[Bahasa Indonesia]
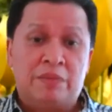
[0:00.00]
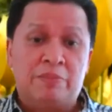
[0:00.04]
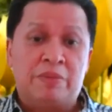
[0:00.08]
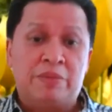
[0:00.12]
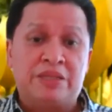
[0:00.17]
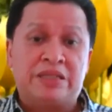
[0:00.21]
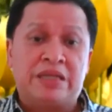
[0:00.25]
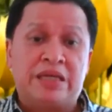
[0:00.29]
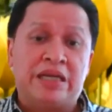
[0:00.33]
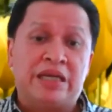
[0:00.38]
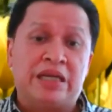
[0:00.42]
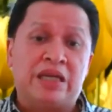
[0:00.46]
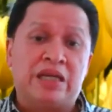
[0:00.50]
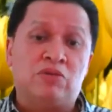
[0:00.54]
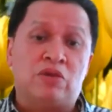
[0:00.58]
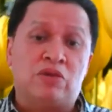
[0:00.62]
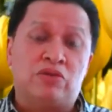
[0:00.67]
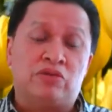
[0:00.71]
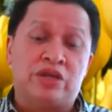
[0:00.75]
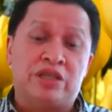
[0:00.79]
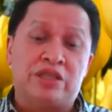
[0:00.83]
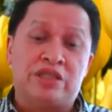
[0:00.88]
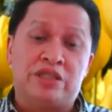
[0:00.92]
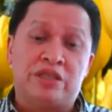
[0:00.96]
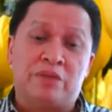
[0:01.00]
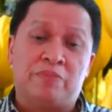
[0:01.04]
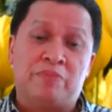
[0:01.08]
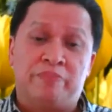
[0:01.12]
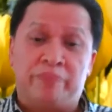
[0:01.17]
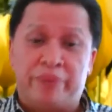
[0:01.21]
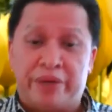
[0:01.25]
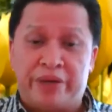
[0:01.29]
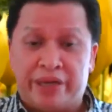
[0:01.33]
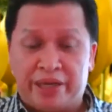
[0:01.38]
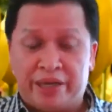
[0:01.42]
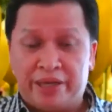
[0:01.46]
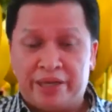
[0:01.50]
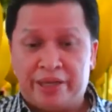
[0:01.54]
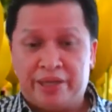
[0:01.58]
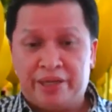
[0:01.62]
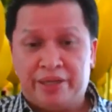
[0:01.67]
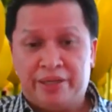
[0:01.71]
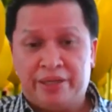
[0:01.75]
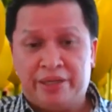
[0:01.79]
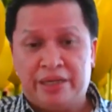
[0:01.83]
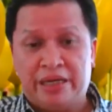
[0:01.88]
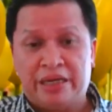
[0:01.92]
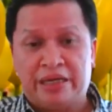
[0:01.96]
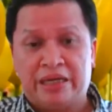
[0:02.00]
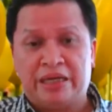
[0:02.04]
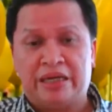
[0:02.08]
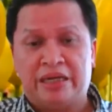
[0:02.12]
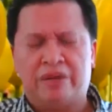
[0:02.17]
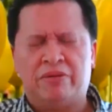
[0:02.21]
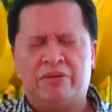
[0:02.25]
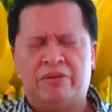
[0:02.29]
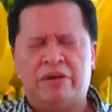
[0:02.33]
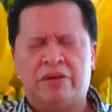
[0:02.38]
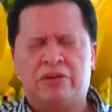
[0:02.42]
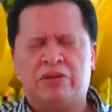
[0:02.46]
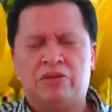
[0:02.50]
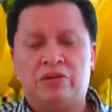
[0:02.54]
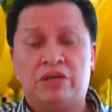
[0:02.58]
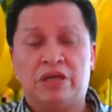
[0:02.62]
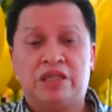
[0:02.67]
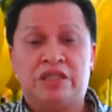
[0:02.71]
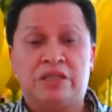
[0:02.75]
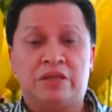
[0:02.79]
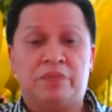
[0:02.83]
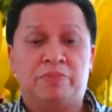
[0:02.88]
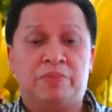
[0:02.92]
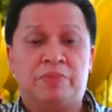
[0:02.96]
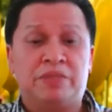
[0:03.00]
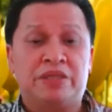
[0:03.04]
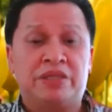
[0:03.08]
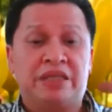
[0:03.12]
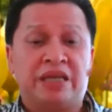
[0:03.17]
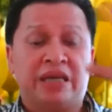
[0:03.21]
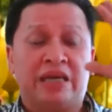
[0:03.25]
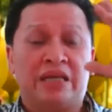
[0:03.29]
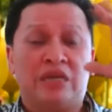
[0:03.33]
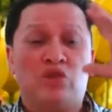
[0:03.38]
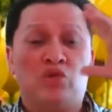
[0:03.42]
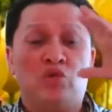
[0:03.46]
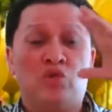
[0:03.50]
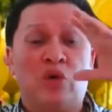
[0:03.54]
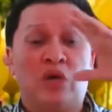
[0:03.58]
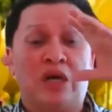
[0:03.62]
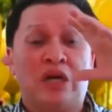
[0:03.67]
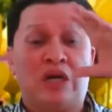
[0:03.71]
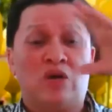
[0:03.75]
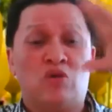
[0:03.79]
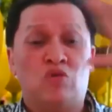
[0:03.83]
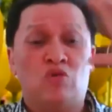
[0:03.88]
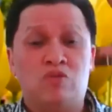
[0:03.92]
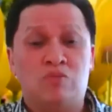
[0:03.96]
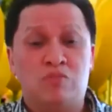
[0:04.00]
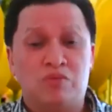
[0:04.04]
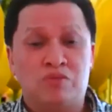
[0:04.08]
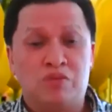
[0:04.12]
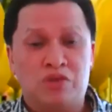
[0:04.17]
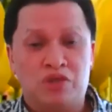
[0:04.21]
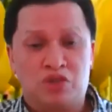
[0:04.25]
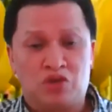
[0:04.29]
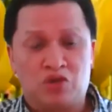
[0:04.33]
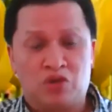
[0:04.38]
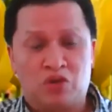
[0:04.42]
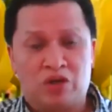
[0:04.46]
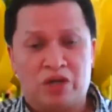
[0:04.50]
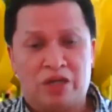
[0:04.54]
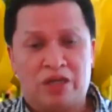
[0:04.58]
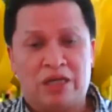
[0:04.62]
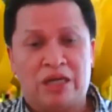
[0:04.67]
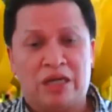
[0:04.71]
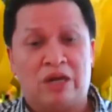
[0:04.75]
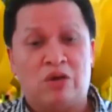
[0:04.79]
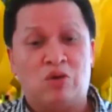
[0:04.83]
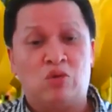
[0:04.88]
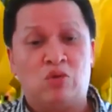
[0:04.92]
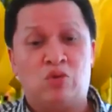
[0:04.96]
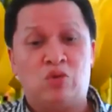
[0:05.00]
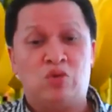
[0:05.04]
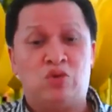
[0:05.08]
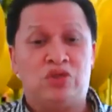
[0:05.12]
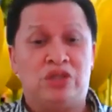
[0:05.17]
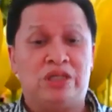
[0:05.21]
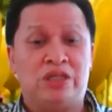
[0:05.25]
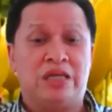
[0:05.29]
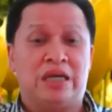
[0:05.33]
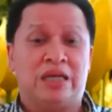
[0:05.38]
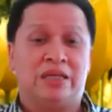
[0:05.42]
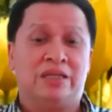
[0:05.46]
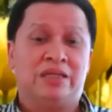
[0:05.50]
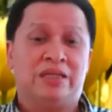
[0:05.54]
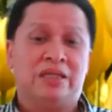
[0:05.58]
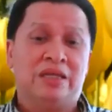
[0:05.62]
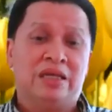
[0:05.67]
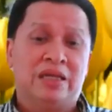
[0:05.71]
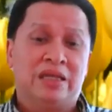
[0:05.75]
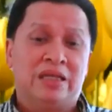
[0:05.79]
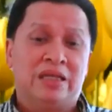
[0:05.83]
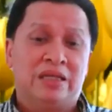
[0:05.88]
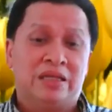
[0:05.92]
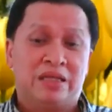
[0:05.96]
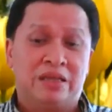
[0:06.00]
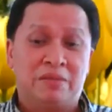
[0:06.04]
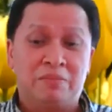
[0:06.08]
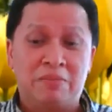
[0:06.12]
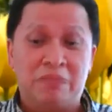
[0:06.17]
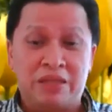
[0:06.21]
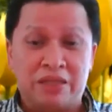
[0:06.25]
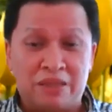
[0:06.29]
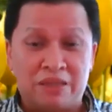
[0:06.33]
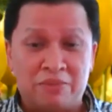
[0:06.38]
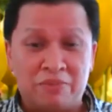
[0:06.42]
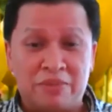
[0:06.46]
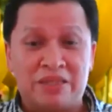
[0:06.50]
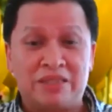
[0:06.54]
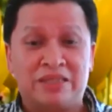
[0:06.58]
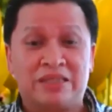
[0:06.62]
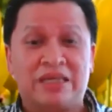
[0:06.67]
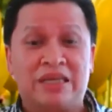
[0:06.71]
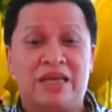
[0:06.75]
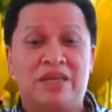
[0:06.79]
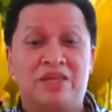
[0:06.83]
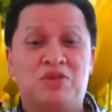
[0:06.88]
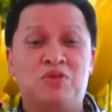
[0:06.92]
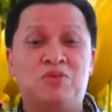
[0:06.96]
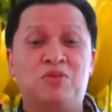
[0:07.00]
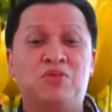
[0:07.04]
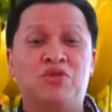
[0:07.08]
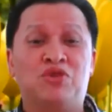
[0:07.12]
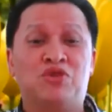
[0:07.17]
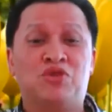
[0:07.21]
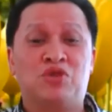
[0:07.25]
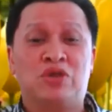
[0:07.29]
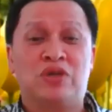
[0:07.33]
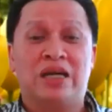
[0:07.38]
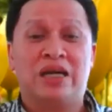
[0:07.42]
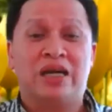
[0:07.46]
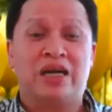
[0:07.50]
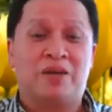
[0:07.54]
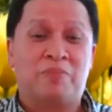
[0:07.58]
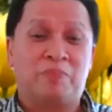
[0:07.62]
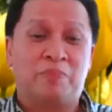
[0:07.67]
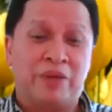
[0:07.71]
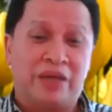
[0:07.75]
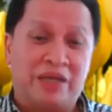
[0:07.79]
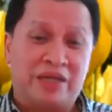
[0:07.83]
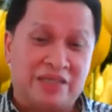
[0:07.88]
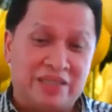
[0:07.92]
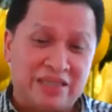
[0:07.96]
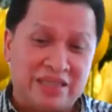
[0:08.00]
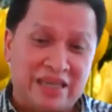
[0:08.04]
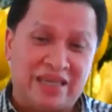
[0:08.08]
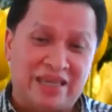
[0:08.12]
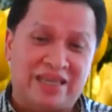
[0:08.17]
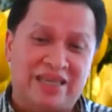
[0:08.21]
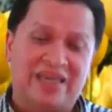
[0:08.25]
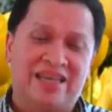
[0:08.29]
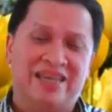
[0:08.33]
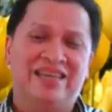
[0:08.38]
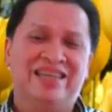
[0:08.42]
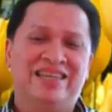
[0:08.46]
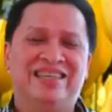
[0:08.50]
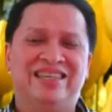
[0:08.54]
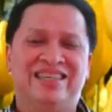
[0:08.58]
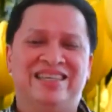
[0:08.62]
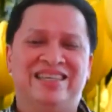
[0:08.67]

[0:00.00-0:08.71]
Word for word: Sampai saya ingat waktu SMP, ya karena waktu itu SMP saya kan juara umum di sekolah. Kalau ujian, teman-teman saya itu mau suka ngerpek di saya.